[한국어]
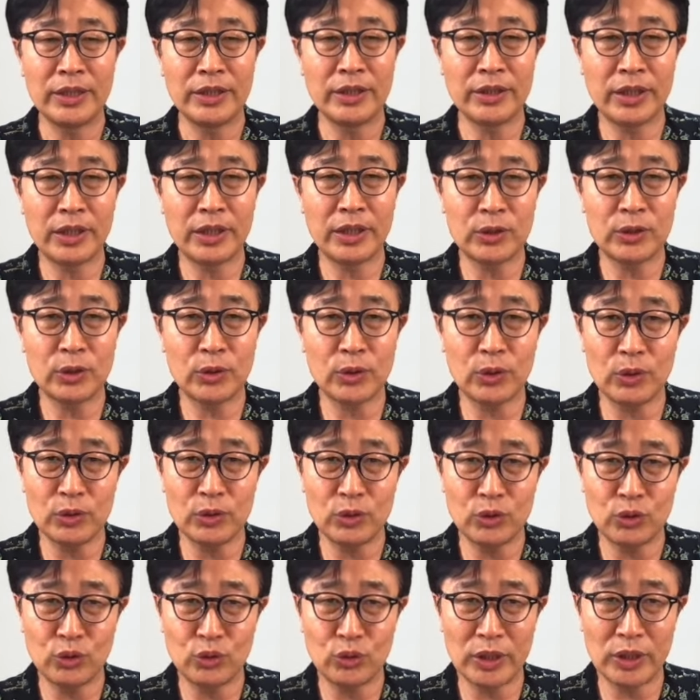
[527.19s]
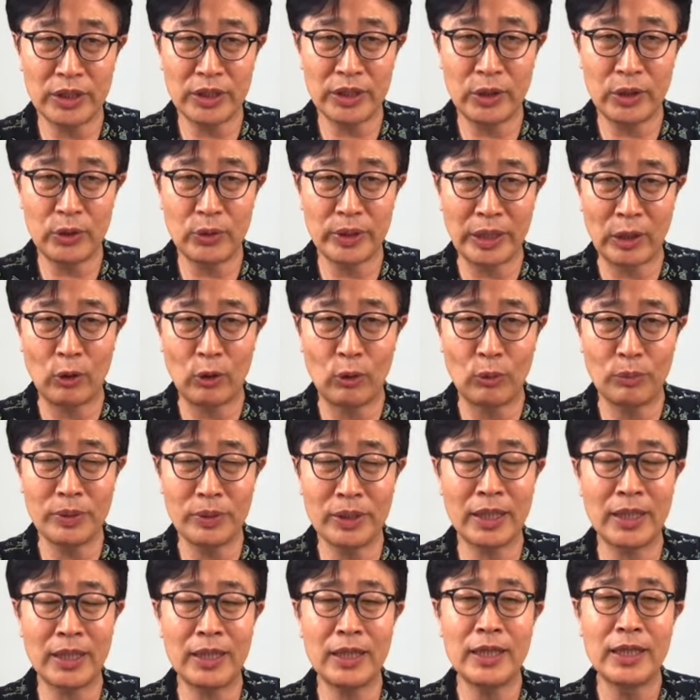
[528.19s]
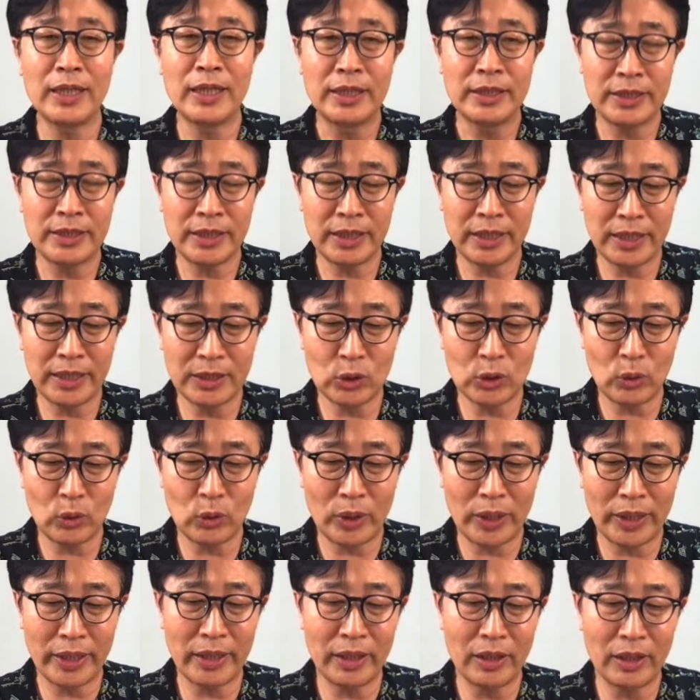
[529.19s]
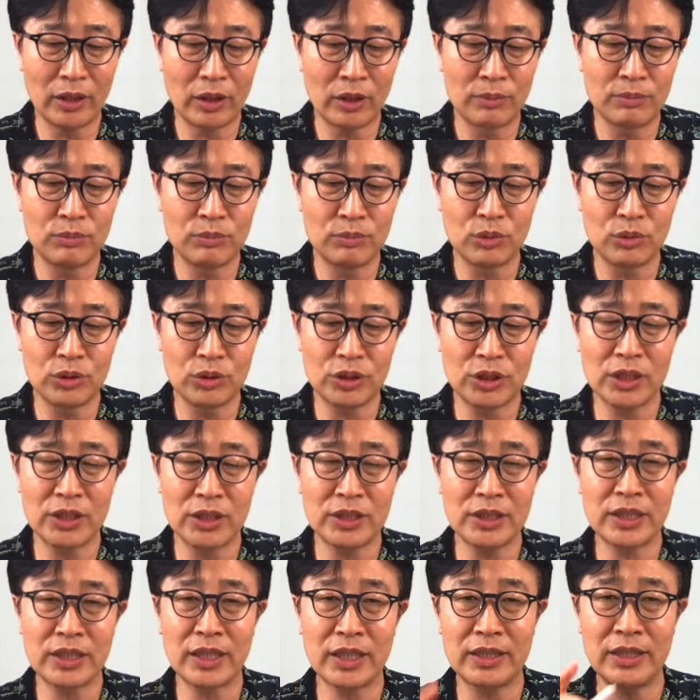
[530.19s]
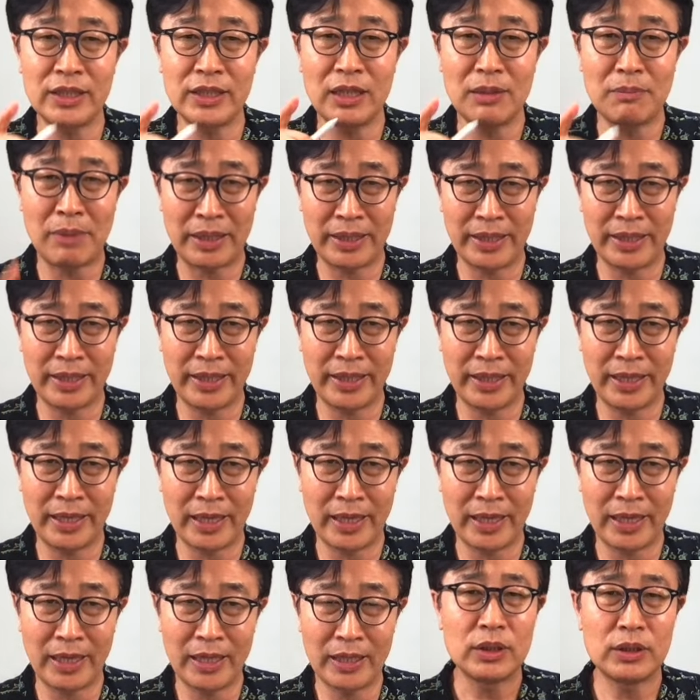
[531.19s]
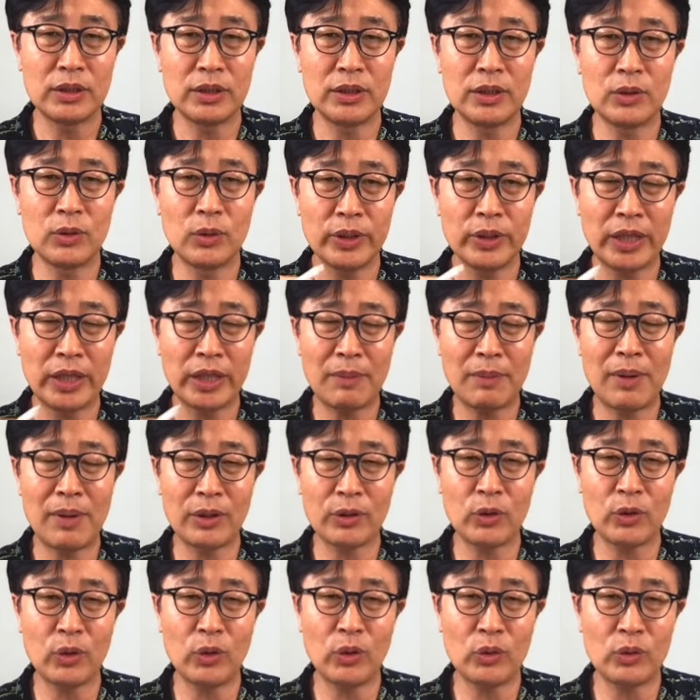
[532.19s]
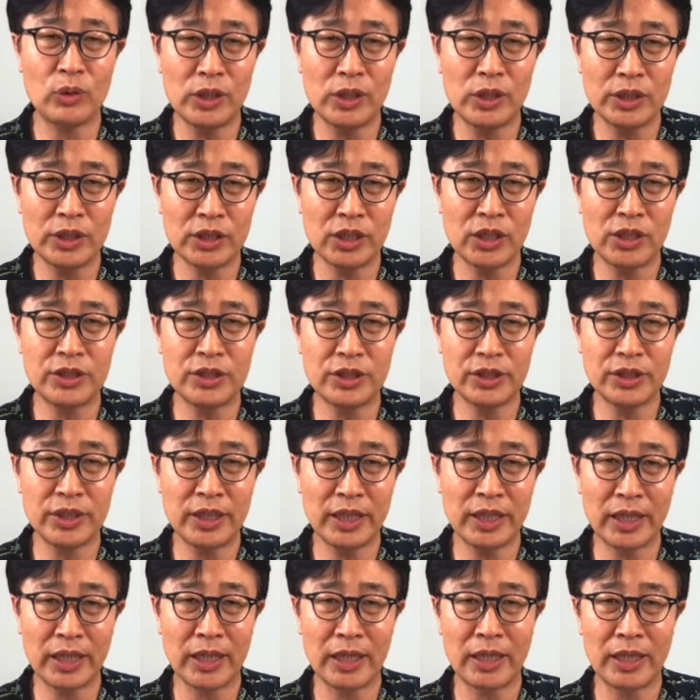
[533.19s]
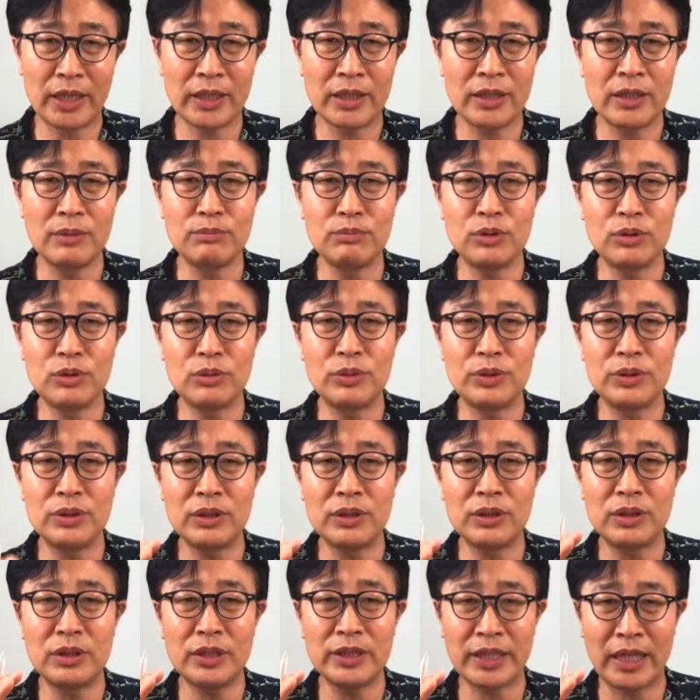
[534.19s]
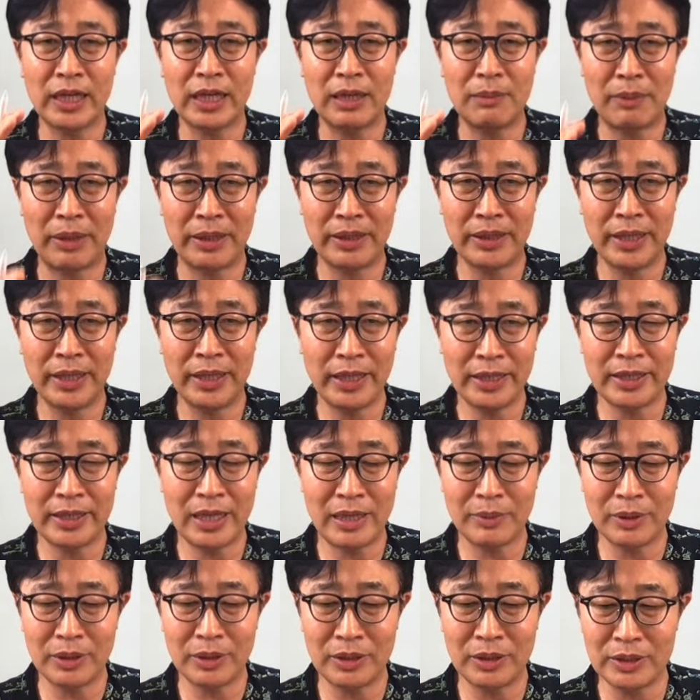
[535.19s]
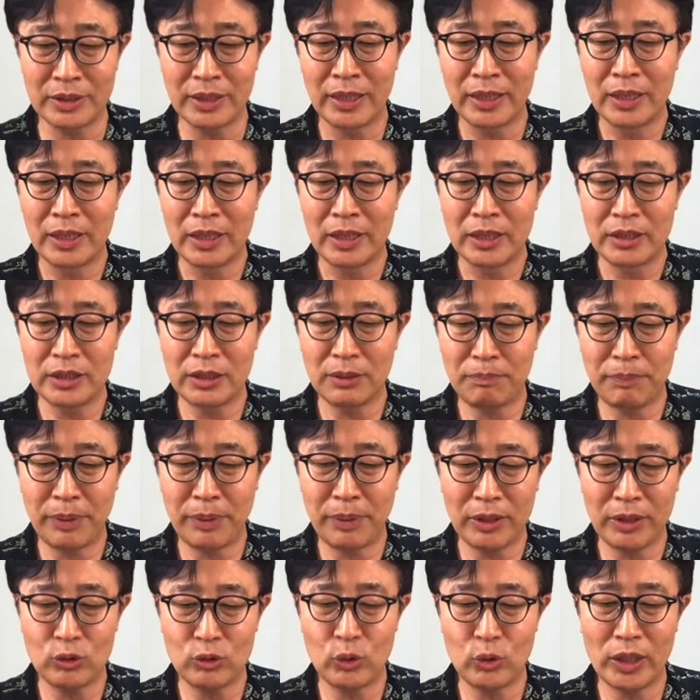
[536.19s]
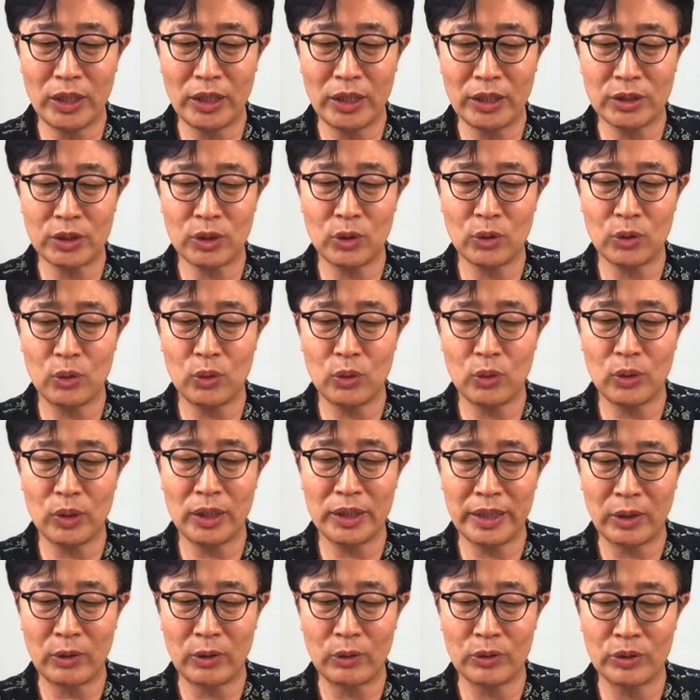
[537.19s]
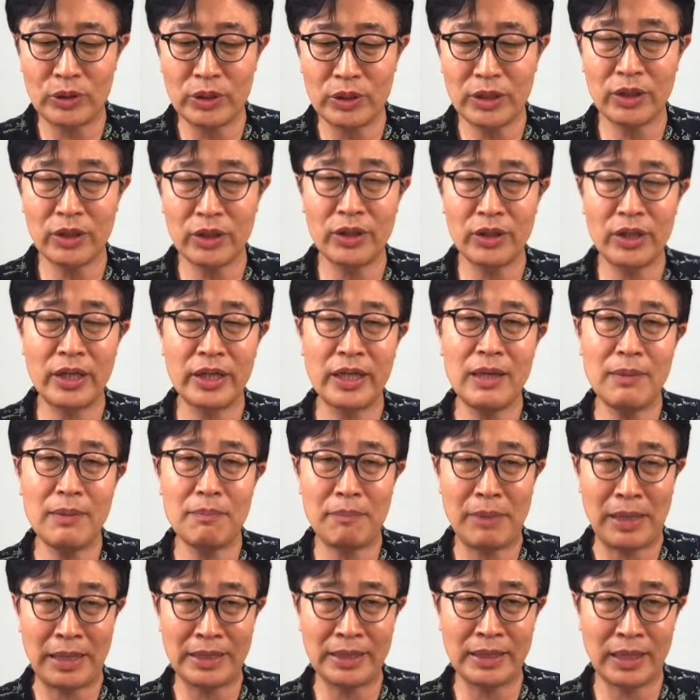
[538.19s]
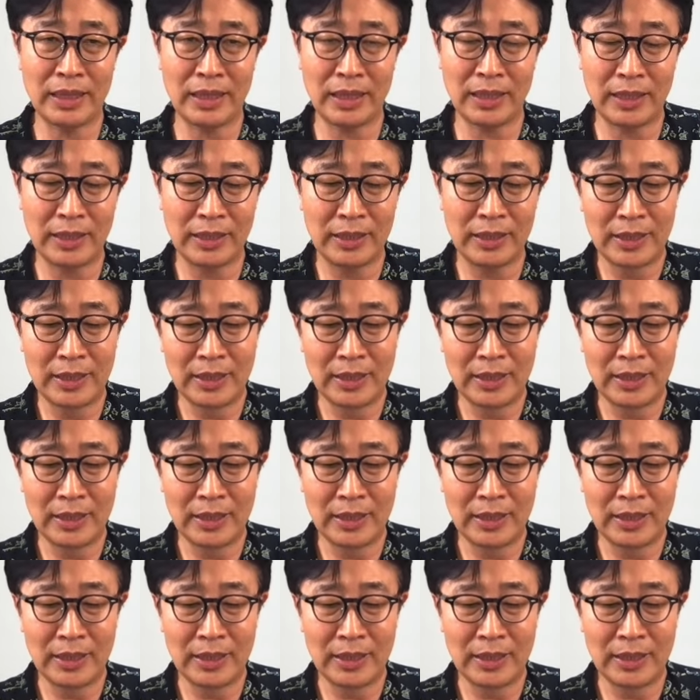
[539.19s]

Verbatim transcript: 여기에서도 중요한 내용이 나옵니다. 최소한의 업무 절차를 마련해라, 그리고 예방교육을 철저히 해라, 이런 부분들을 잘 마련했다면은 집행유예 선고가 나오는 경향이 많다.